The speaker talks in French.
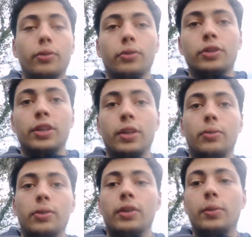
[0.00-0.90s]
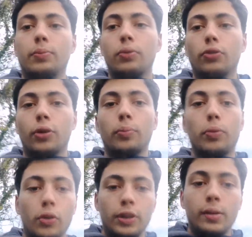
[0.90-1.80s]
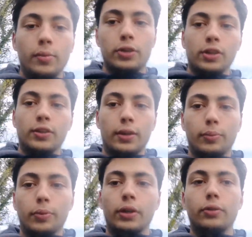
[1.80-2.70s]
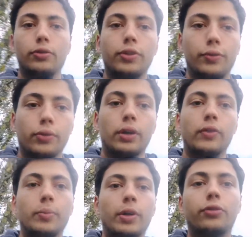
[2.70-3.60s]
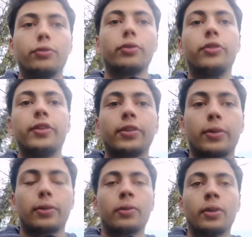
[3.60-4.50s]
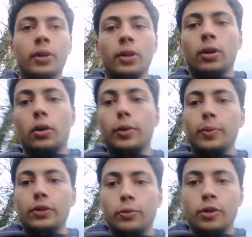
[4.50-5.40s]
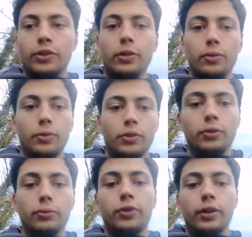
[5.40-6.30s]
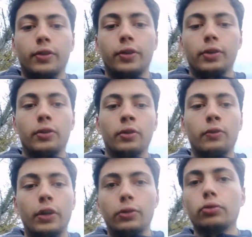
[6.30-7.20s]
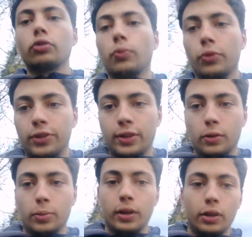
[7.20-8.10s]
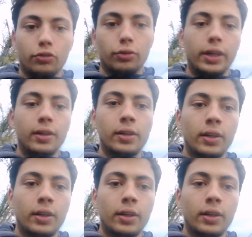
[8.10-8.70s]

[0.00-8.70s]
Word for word: qui est une équipe pourtant prenable, qui était à peu près à notre niveau, on l'avait battu au titre en départemental 1 qui nous avait valu notre montée en pré-régional.